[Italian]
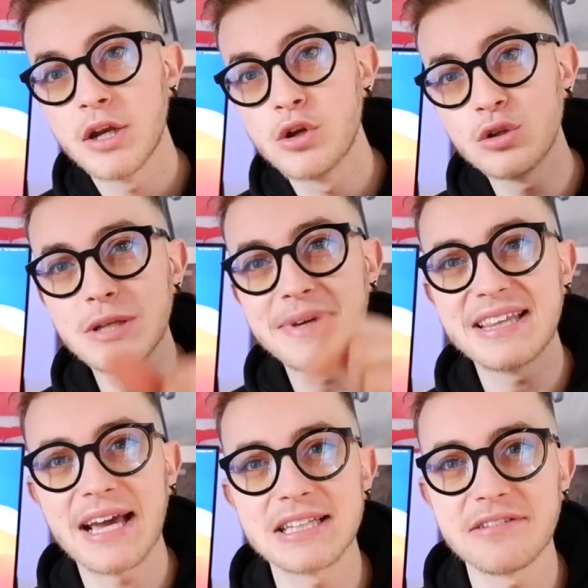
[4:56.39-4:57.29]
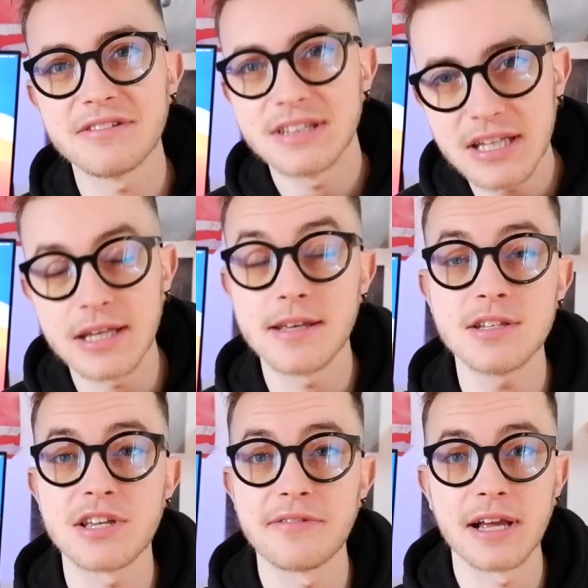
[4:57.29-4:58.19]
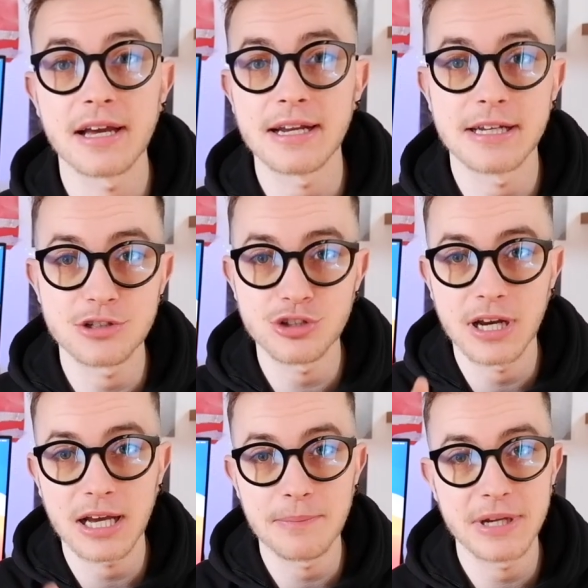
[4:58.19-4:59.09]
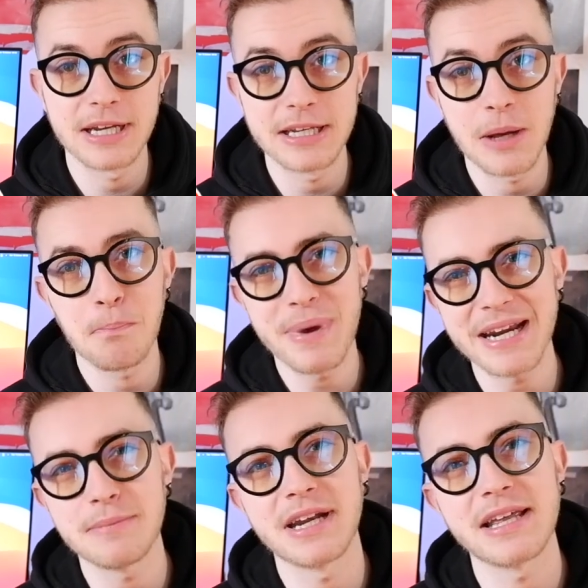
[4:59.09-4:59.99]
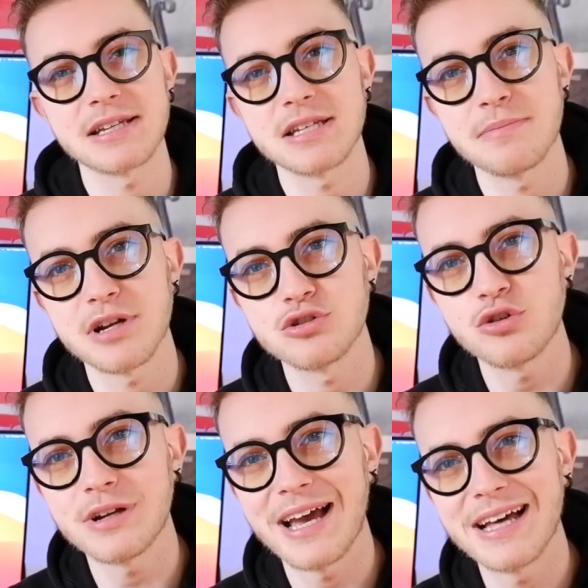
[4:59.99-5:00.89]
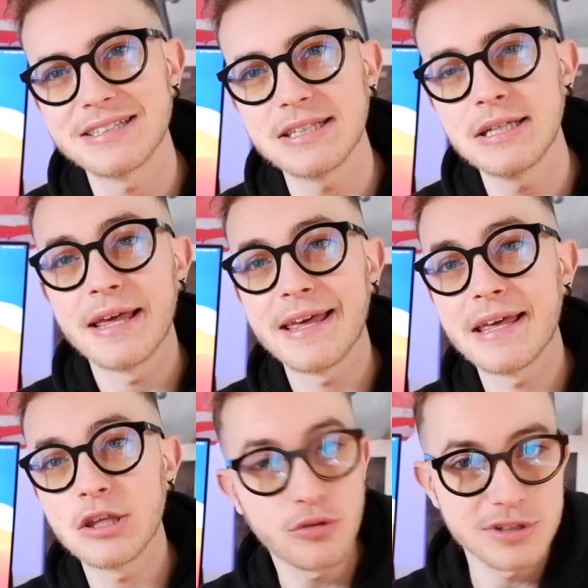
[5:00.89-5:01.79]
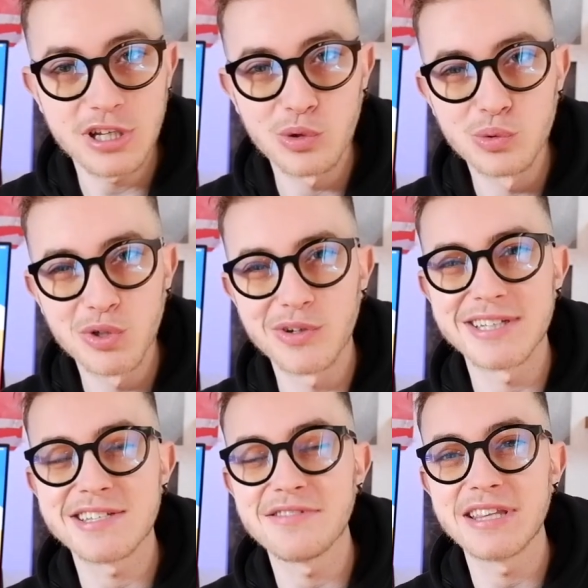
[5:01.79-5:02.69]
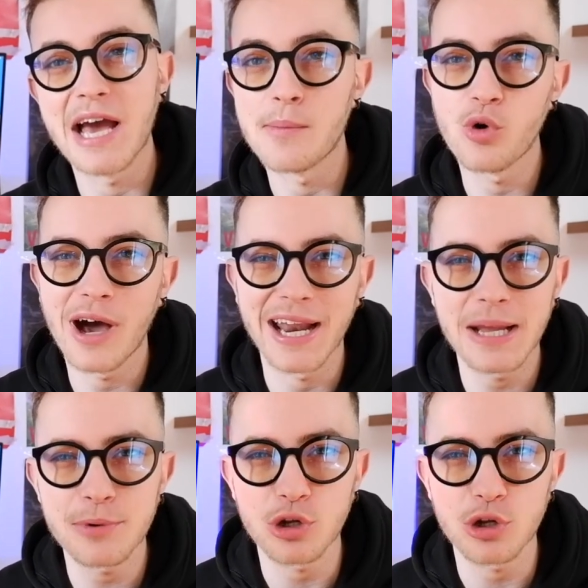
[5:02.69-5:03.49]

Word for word: non dimenticatevi di iscrivervi al canale e accendere la campanellina per rimanere sempre aggiornati e io vi saluto e ci vediamo alla